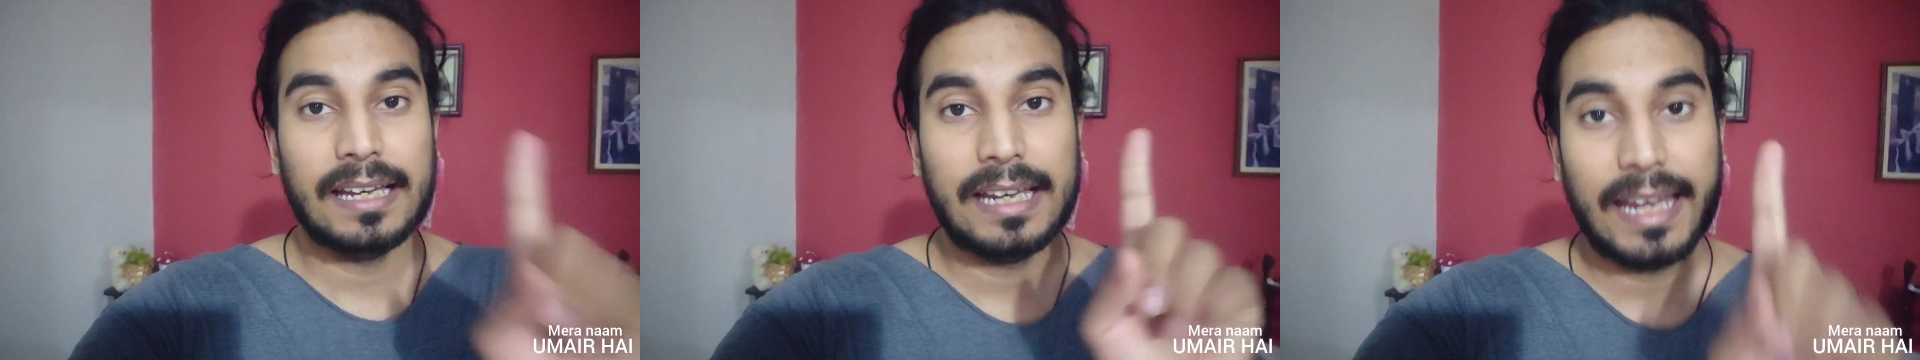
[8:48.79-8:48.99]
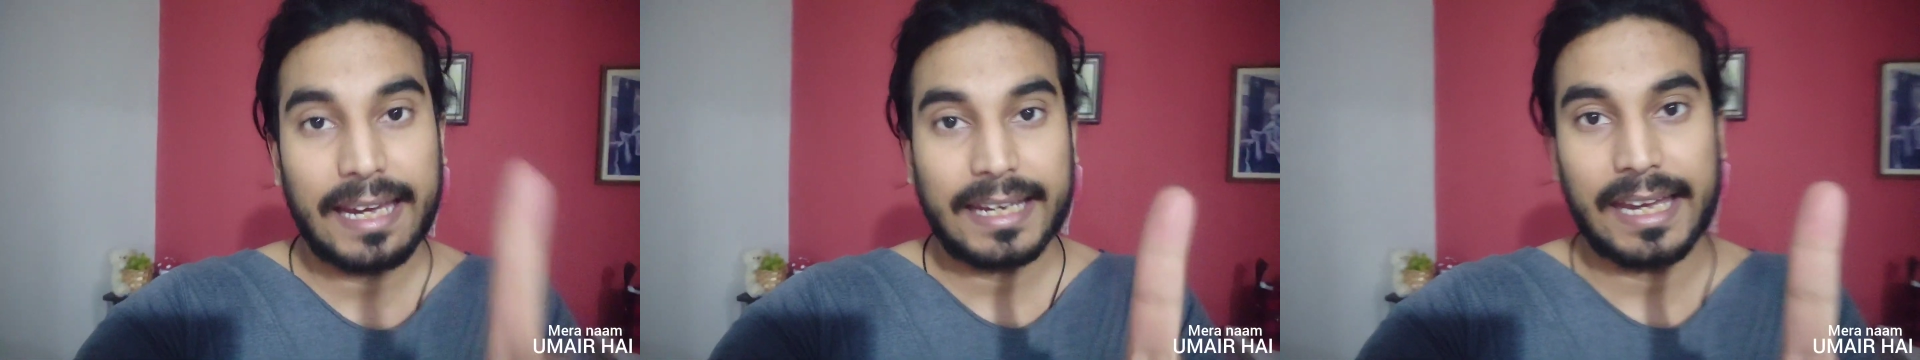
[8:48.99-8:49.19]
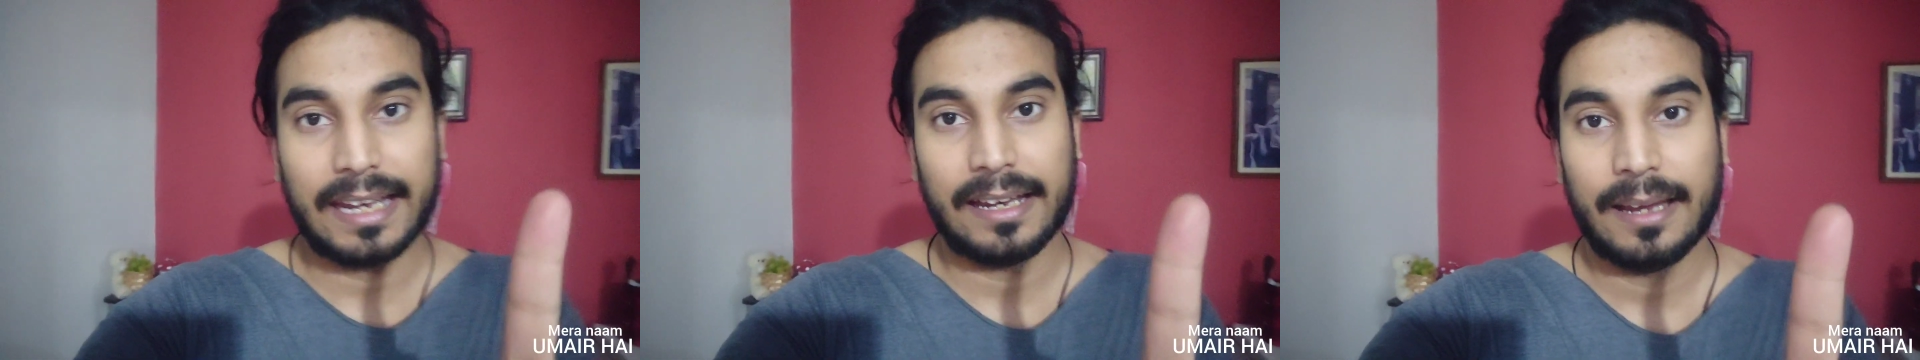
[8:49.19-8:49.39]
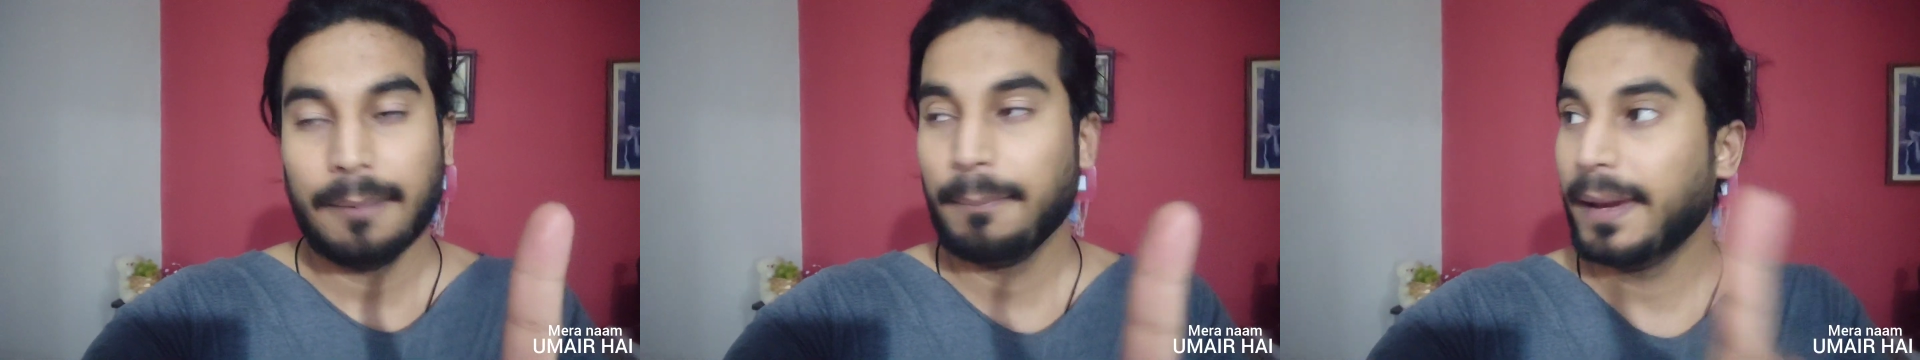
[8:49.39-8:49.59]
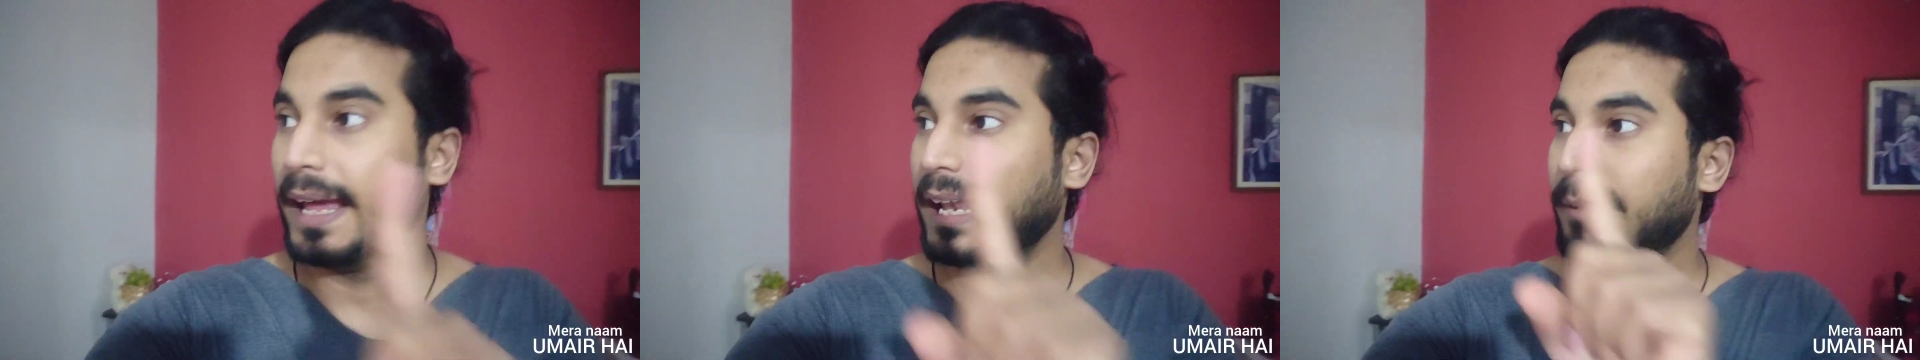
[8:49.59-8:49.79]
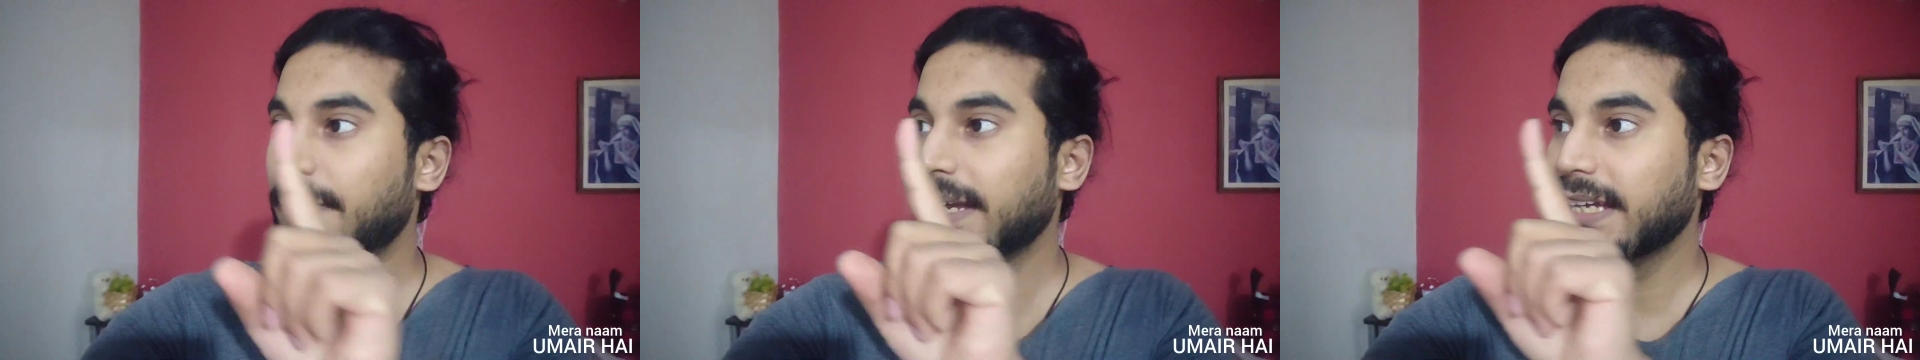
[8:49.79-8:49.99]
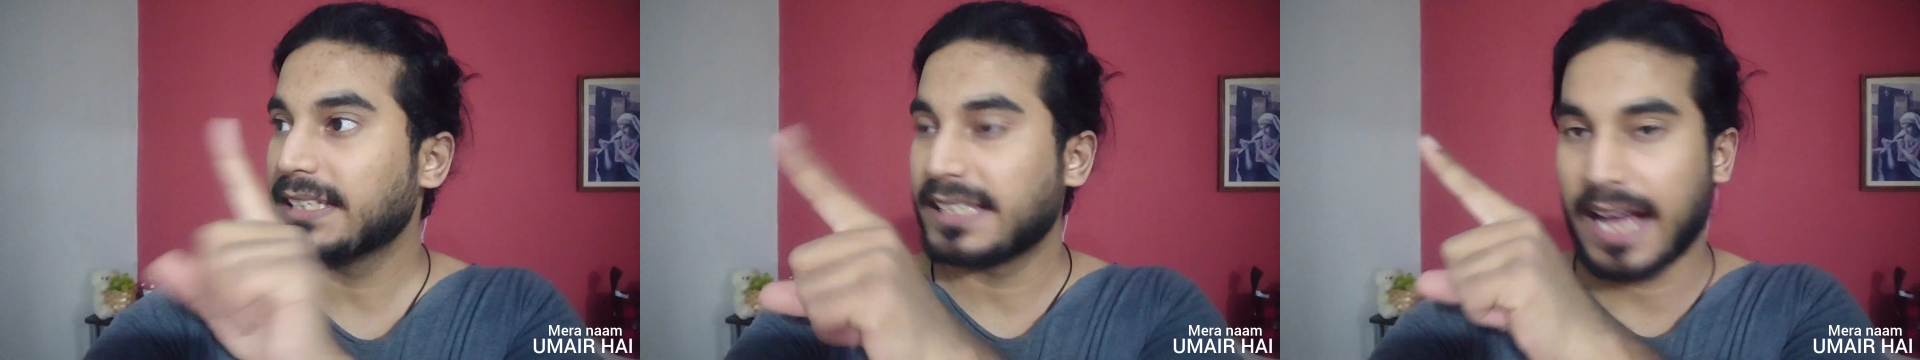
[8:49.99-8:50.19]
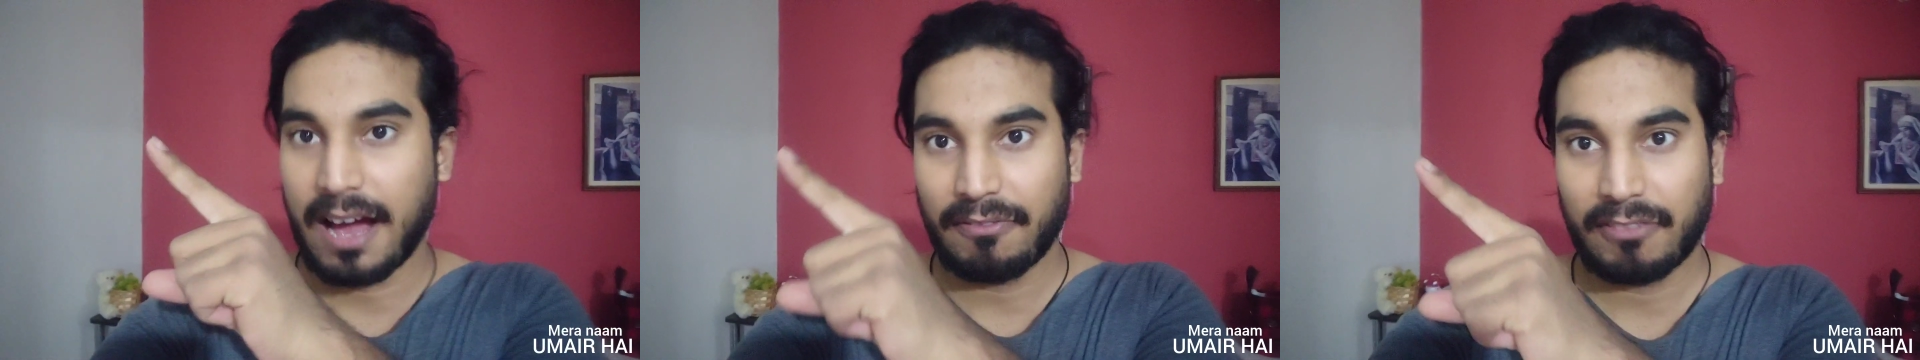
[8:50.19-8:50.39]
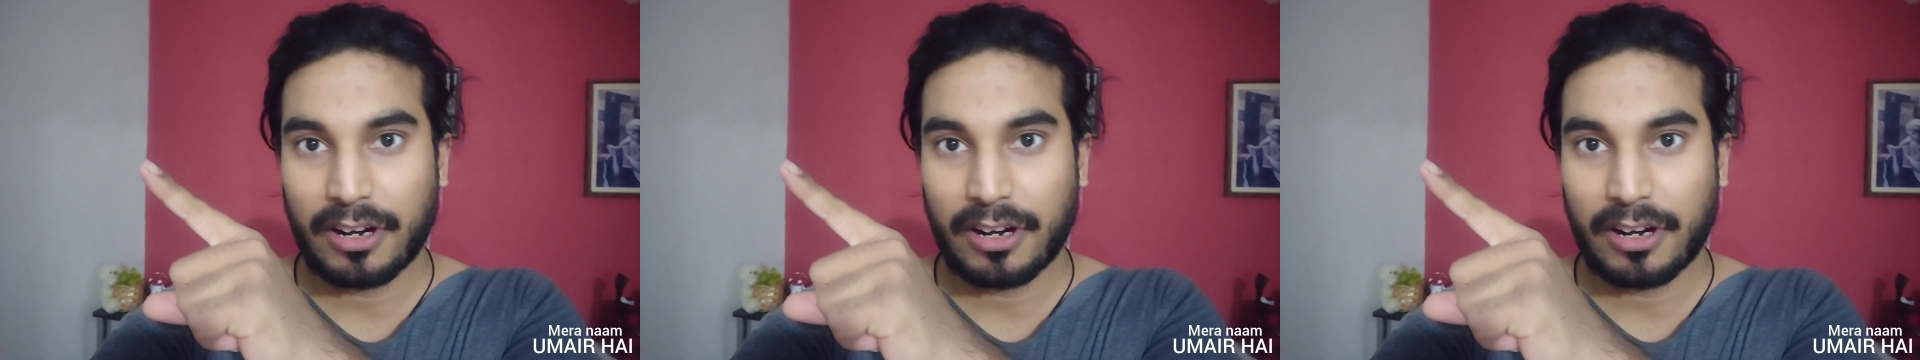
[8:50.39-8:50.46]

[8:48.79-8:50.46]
लेकिन पहले मैं ये साफ़